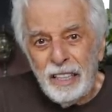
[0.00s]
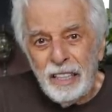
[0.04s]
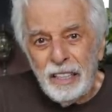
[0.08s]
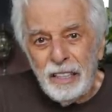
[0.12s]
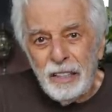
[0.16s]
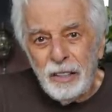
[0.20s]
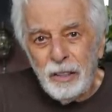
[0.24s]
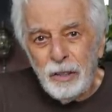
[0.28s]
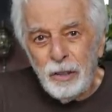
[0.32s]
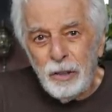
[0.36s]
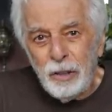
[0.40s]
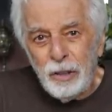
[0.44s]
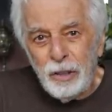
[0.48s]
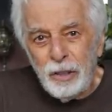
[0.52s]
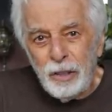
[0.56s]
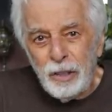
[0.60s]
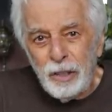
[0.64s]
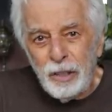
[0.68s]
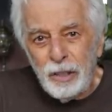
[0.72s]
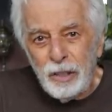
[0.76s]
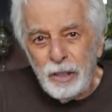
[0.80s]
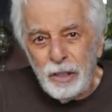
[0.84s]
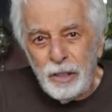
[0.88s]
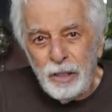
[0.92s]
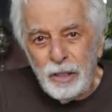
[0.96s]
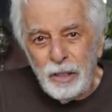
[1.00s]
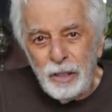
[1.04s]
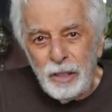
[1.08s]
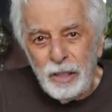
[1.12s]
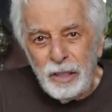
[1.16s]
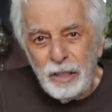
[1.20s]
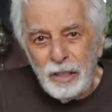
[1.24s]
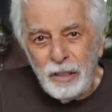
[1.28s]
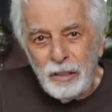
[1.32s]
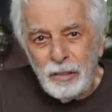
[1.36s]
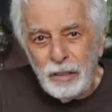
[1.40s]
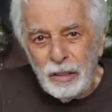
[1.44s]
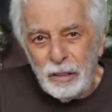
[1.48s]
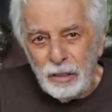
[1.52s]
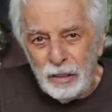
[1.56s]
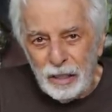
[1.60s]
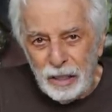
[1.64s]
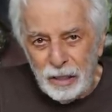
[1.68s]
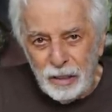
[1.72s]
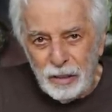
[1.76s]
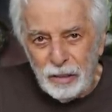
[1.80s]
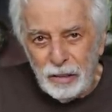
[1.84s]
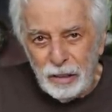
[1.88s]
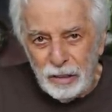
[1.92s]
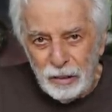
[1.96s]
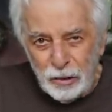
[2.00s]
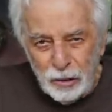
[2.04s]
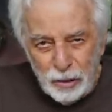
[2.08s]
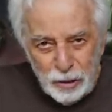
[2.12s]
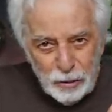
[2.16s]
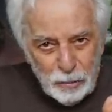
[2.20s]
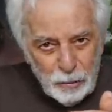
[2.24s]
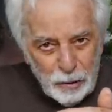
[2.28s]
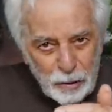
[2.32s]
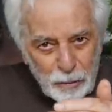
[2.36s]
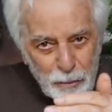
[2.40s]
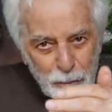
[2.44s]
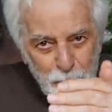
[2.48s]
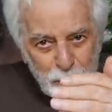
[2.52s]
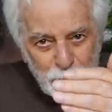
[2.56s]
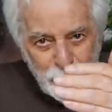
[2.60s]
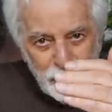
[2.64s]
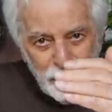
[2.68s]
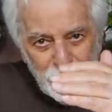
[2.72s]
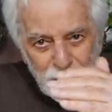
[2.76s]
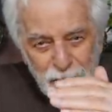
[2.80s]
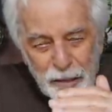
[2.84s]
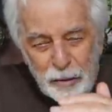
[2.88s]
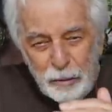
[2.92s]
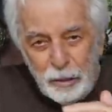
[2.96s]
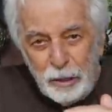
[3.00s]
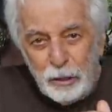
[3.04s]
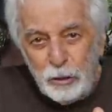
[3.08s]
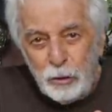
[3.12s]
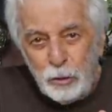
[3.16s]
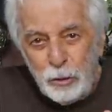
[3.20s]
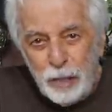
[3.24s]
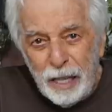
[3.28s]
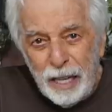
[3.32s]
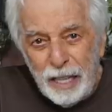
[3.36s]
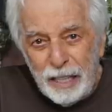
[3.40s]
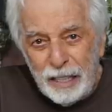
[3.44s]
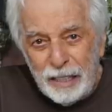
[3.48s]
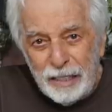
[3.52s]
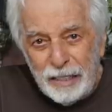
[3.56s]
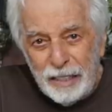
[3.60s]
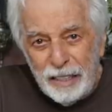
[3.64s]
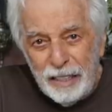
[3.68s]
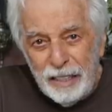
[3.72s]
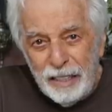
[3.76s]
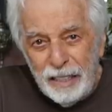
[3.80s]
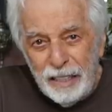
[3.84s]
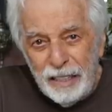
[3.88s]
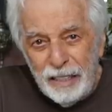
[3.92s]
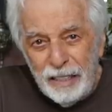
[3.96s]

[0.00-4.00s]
No, cuando, cuando empiezas a escribir tu carta,